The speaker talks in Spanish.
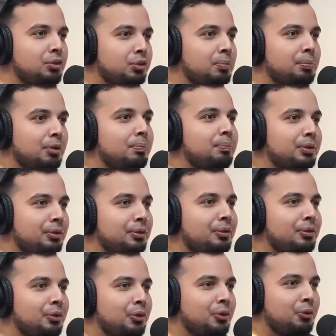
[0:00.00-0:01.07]
tu,
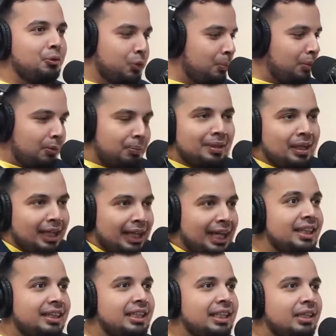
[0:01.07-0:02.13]
propio, tu propia
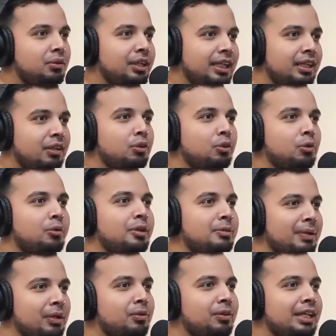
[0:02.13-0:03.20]
gente o, que, o ir
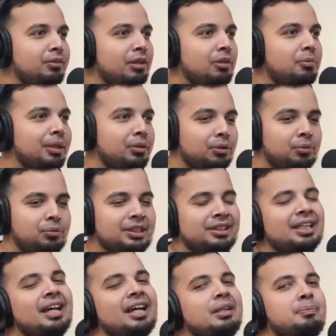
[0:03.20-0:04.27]
mejorando, a lo mejor tú
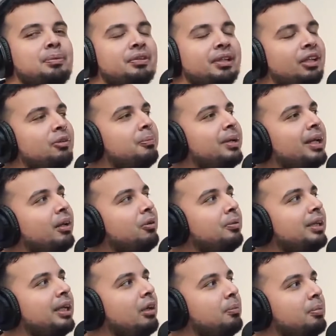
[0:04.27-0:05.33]
dices, ay, ¿por qué no me hago
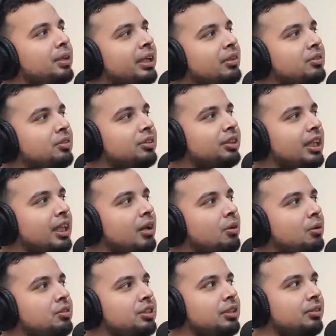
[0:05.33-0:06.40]
viral o por qué no soy tan
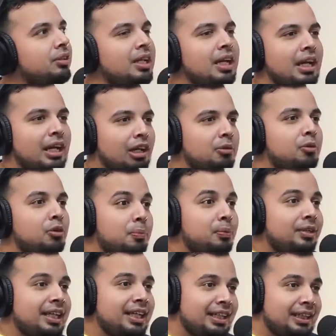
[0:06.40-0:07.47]
conocido? A lo mejor
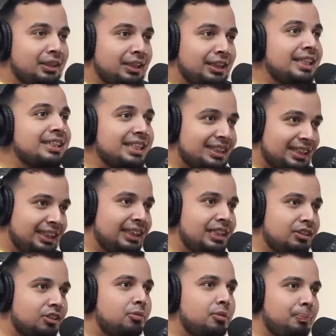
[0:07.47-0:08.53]
porque
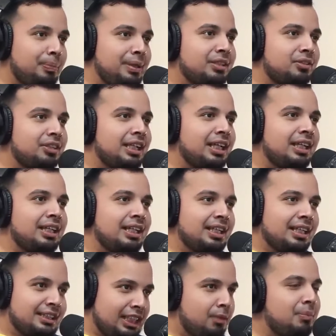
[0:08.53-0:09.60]
necesitas como persona
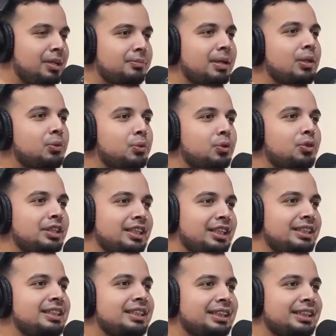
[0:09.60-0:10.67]
ser más maduro y
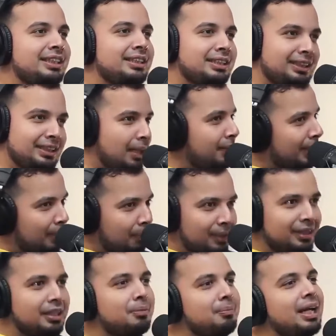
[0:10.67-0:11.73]
necesitas saber
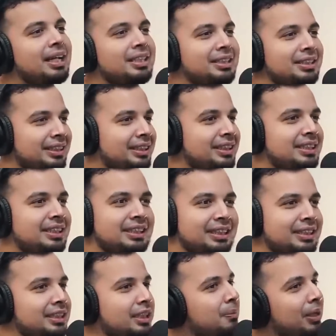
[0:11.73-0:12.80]
aprender más y
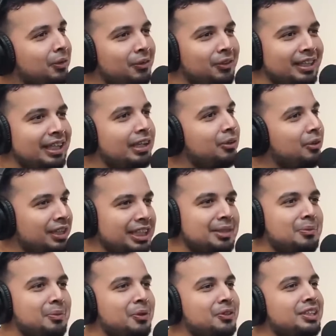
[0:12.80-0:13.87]
necesitas ser mejor en
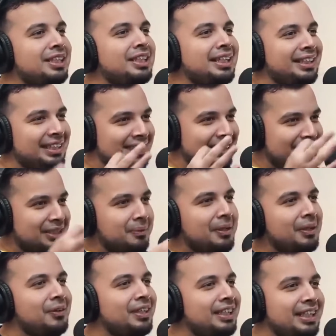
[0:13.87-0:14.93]
algoritmos, necesitas ser
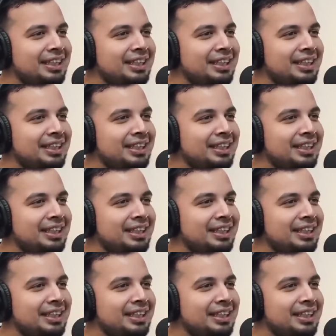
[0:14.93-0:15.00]
mejor en